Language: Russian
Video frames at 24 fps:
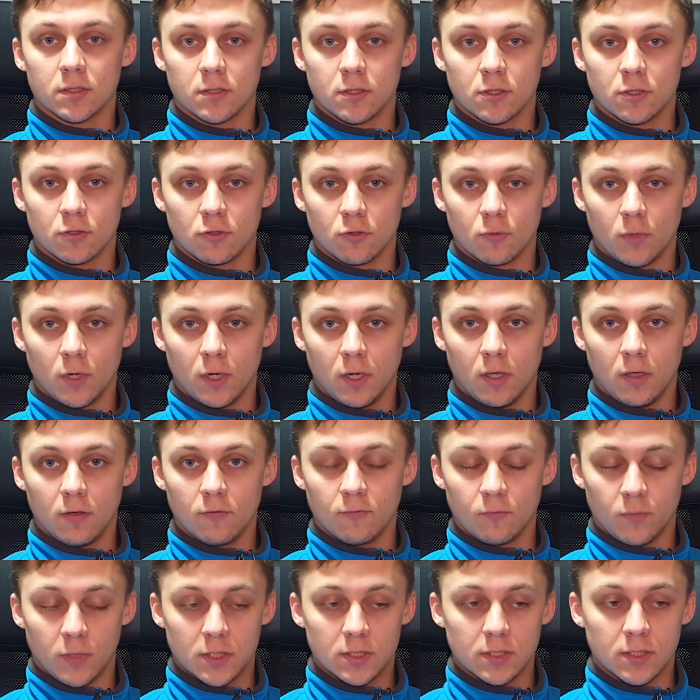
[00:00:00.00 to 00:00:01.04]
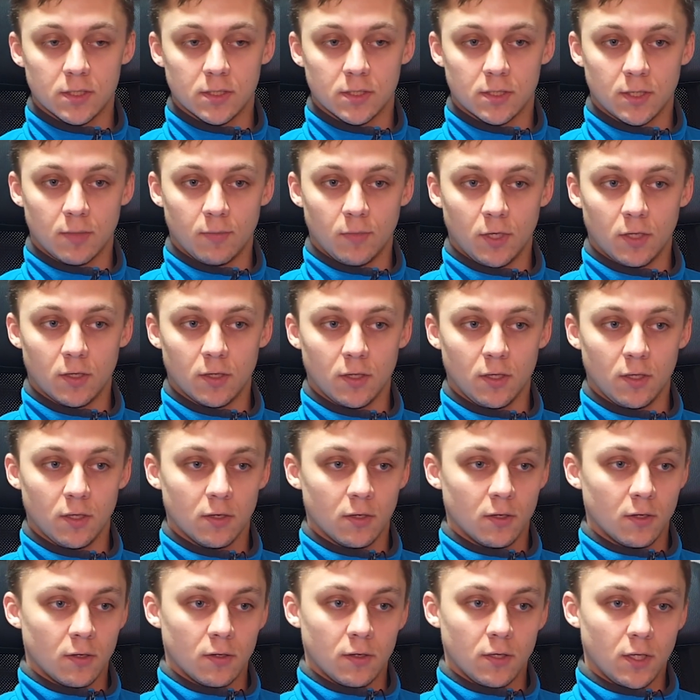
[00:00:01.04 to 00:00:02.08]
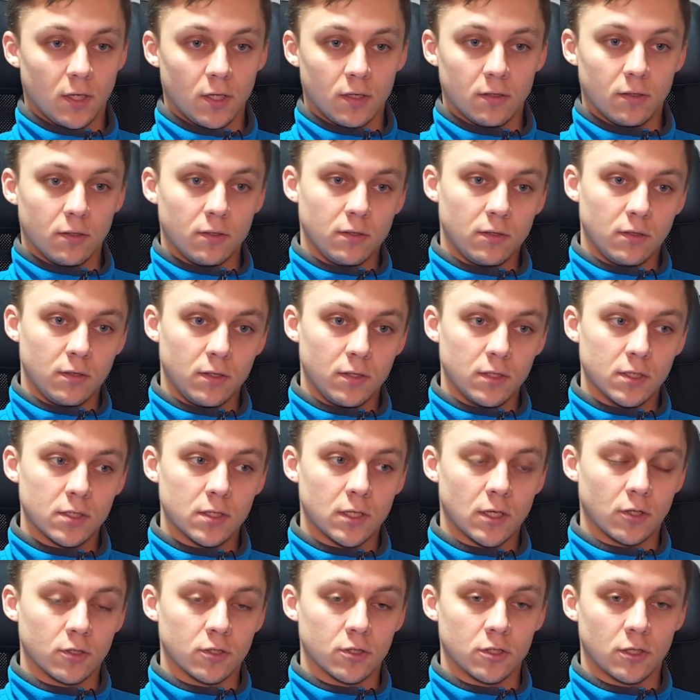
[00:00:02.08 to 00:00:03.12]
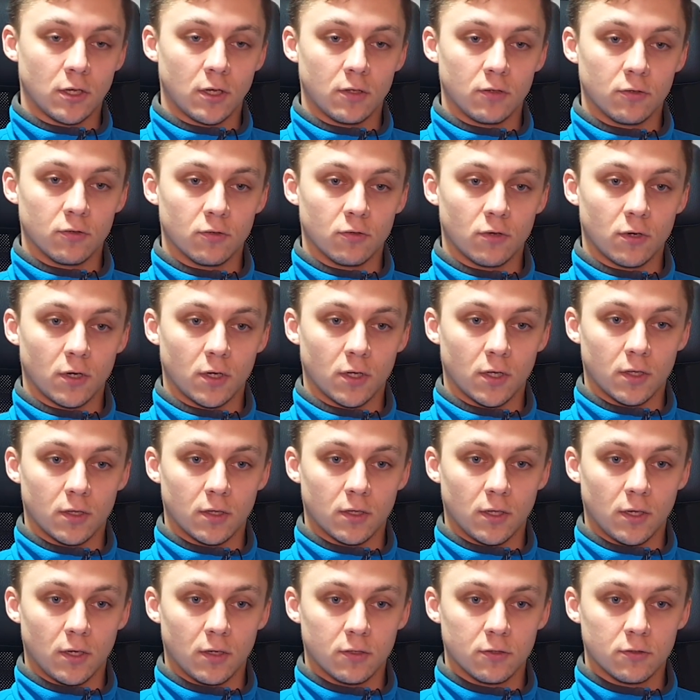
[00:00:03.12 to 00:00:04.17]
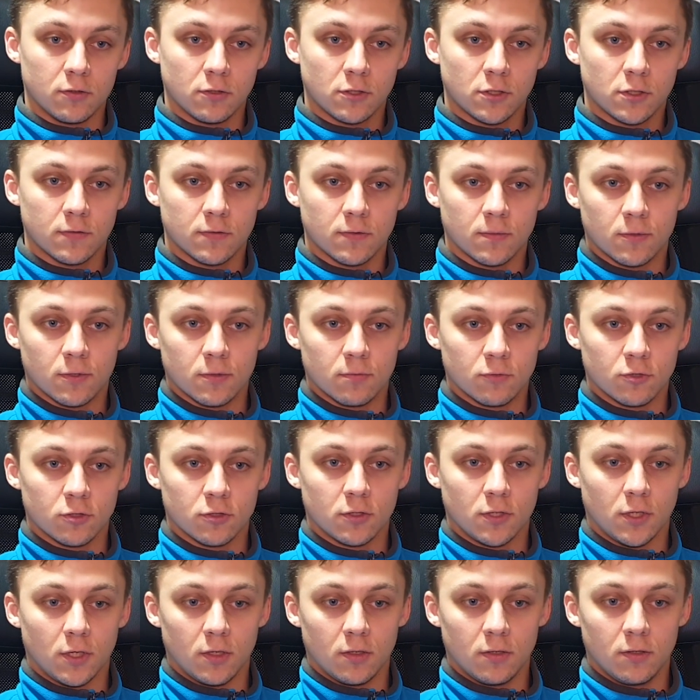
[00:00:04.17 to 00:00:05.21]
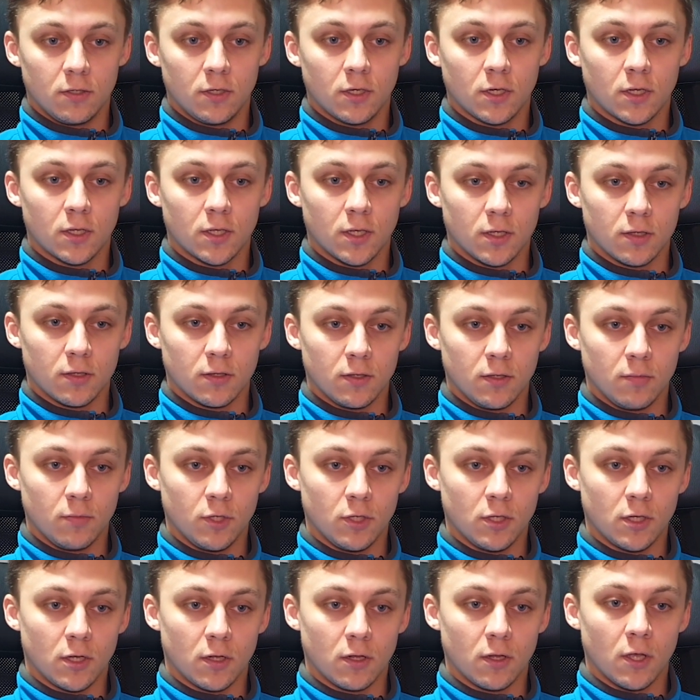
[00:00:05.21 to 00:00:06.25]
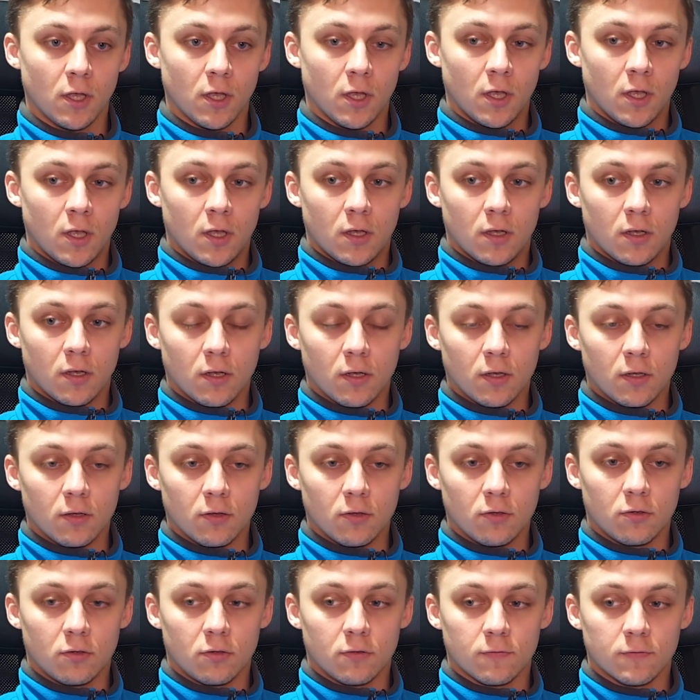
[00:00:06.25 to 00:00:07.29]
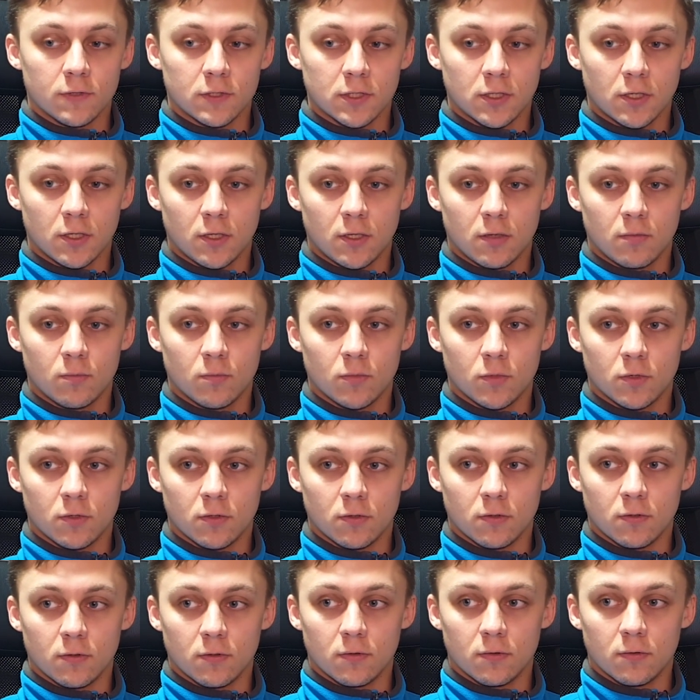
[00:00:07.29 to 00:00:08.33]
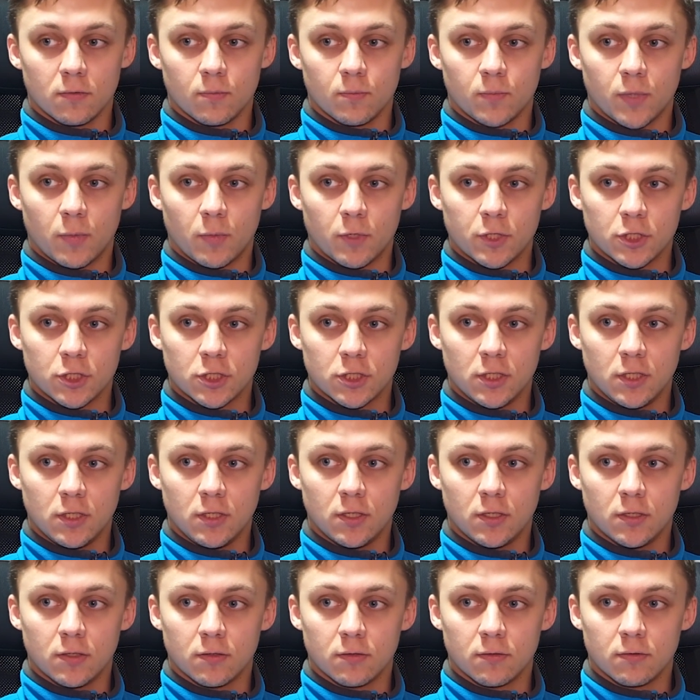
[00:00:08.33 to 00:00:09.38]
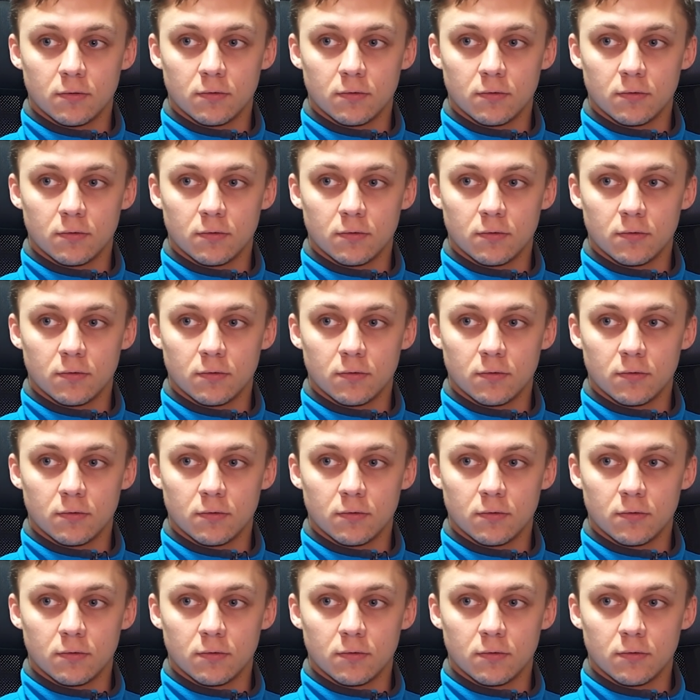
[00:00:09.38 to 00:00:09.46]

тысяч рублей вместе с заменой. Я не знаю, к сожалению, дорого это или дешево, потому что я никогда это не менял. А, но в целом а, по машине,